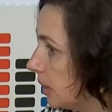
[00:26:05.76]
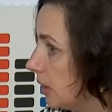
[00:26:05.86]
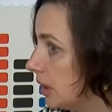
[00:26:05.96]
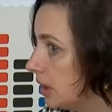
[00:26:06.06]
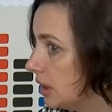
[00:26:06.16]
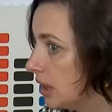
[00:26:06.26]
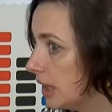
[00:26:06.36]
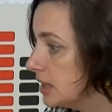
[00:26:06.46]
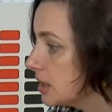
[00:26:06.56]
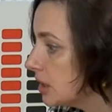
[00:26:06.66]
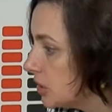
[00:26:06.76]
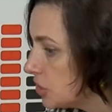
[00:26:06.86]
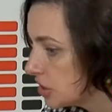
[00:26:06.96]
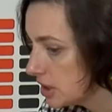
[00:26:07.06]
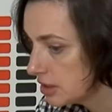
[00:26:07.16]
И я искренне
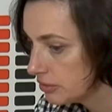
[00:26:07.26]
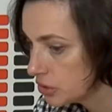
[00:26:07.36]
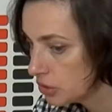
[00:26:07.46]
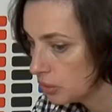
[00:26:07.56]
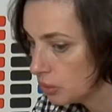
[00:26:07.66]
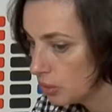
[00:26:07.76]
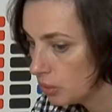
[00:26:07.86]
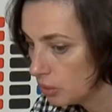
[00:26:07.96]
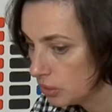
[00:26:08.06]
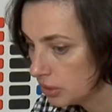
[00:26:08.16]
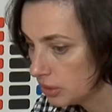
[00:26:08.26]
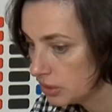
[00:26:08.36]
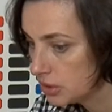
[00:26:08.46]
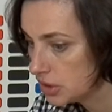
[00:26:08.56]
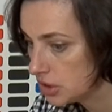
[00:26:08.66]
счастлива, что он
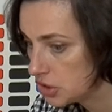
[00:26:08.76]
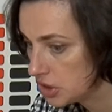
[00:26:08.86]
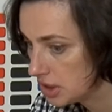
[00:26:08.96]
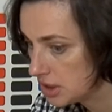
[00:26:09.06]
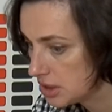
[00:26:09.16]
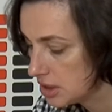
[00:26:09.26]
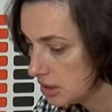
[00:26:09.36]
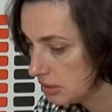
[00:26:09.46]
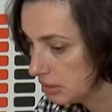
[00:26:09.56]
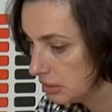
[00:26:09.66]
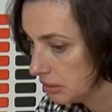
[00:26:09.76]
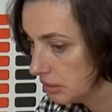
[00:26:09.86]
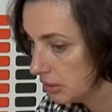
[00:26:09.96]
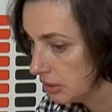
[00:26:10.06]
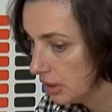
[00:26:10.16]
э, сейчас
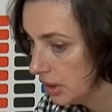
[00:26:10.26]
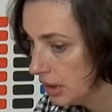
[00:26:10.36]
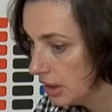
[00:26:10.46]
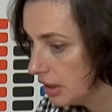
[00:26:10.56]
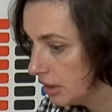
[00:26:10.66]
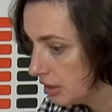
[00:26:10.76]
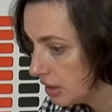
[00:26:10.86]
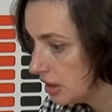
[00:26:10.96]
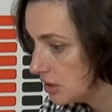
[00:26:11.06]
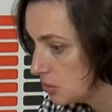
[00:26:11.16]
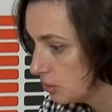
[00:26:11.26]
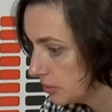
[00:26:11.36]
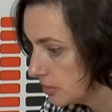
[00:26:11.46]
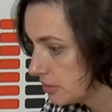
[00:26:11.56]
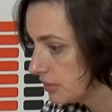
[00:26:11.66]
э, э,
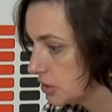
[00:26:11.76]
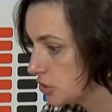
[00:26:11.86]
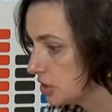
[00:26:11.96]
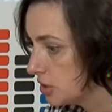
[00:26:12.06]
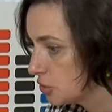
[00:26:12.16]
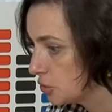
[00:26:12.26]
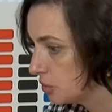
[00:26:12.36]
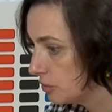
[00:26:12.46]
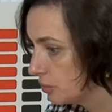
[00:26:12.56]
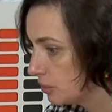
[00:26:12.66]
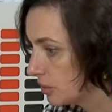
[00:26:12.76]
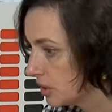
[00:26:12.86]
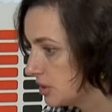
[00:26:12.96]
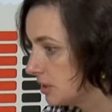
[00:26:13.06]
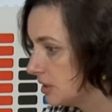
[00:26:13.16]
реализован в своей жизни, что у него
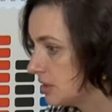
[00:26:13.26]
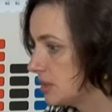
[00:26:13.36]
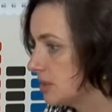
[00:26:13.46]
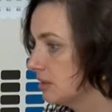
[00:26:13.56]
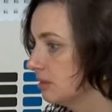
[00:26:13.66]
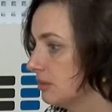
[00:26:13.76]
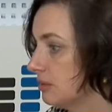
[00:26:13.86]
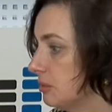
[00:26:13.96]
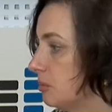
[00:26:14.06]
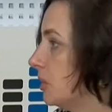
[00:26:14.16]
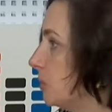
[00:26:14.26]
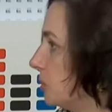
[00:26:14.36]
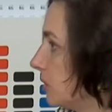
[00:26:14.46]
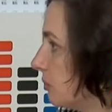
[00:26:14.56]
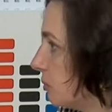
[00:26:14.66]
родились э,
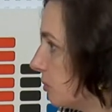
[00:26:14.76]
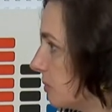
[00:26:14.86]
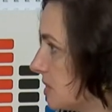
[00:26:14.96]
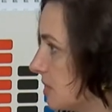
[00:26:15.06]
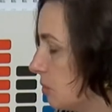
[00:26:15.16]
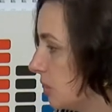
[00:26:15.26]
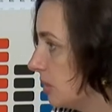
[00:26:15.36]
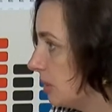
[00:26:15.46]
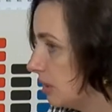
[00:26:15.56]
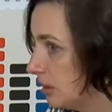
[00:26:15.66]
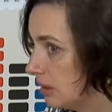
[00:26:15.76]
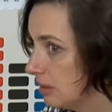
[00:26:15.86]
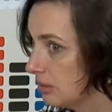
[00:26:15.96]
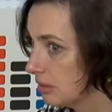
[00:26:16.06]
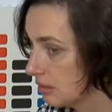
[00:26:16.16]
малютки в новой семье,
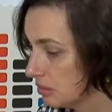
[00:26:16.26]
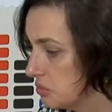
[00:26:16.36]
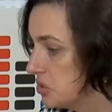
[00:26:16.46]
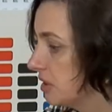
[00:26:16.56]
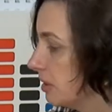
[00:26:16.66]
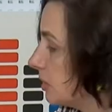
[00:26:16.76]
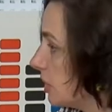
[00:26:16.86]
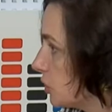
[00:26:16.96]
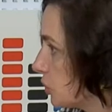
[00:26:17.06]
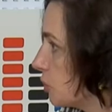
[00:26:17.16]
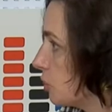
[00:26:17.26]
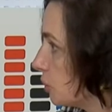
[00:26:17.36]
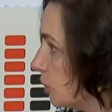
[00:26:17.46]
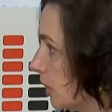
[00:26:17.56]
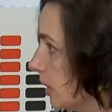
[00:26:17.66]
и человек
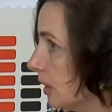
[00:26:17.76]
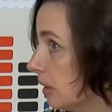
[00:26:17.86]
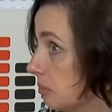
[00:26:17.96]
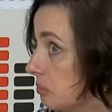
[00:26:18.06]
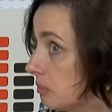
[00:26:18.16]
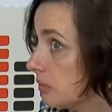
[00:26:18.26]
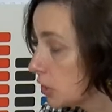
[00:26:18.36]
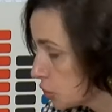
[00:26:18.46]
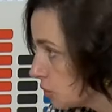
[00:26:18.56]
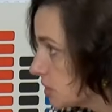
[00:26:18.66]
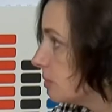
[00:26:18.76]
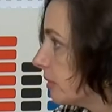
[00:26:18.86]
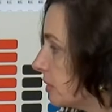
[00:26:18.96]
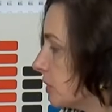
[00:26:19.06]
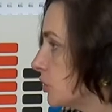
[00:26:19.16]
дальше нашел себя
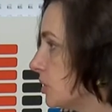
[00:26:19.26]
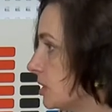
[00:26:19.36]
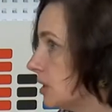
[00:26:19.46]
в этой жизни,